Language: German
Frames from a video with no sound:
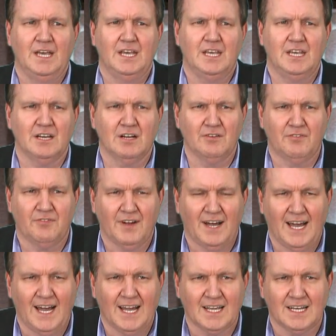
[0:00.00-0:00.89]
Ihre
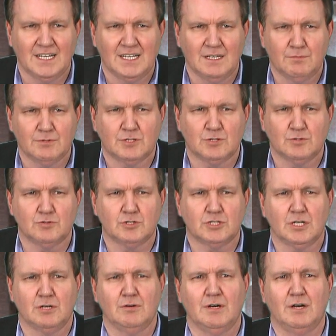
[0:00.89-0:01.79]
Fragen, liebe
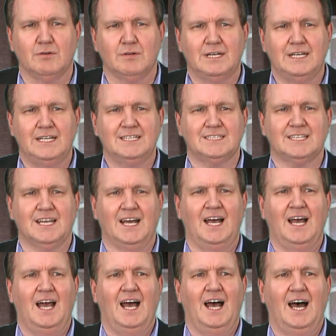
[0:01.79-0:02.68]
Zuschauer und
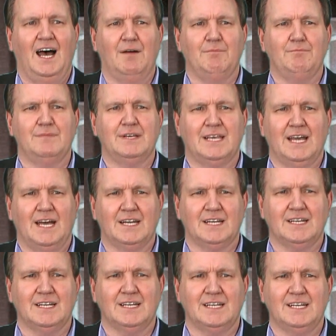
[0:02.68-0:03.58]
Leser, haben mich
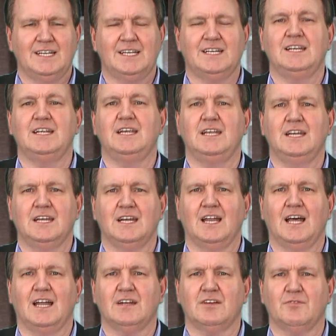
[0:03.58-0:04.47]
angeregt,
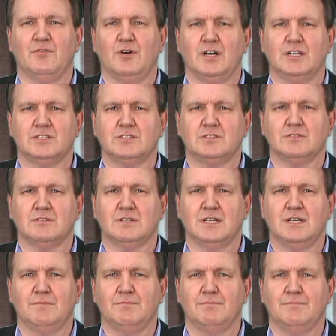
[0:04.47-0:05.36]
Ihnen Antworten zu
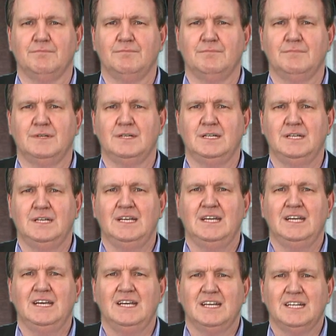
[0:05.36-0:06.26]
geben.
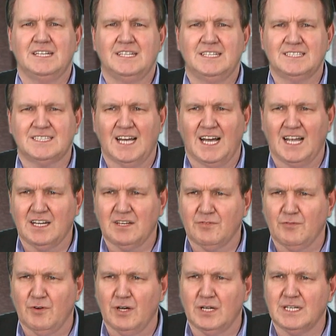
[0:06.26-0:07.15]
Diese
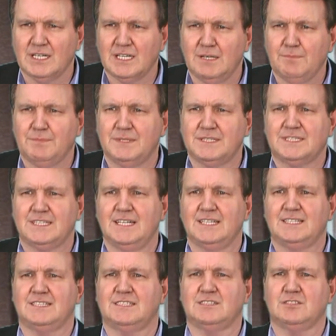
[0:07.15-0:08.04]
Antworten gibt es
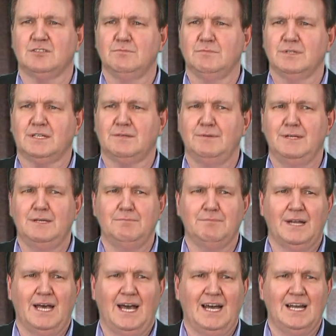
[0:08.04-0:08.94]
jetzt zum
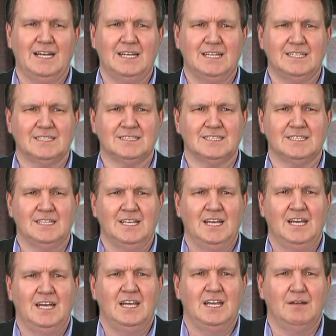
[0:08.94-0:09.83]
bequemen Nachlesen
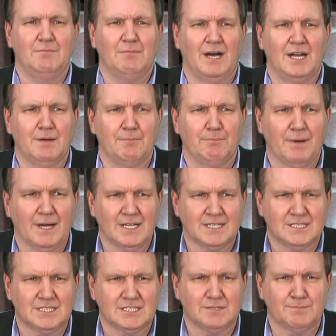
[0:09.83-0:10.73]
in meinem
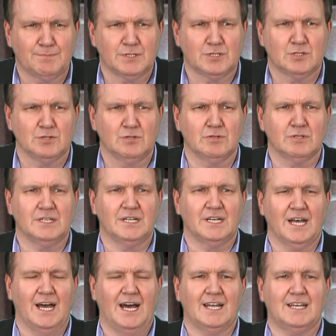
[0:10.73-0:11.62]

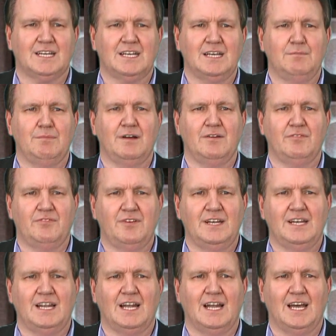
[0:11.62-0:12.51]
praxisbezogenen Ratgeber
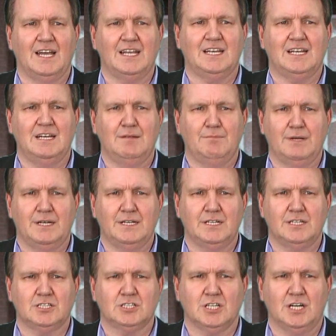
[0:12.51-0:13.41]
Federleicht
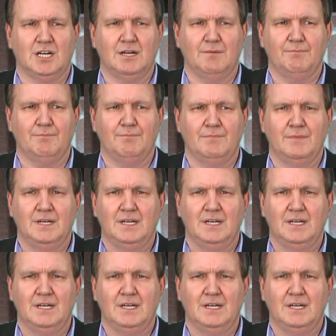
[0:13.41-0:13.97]
lebendig schreiben.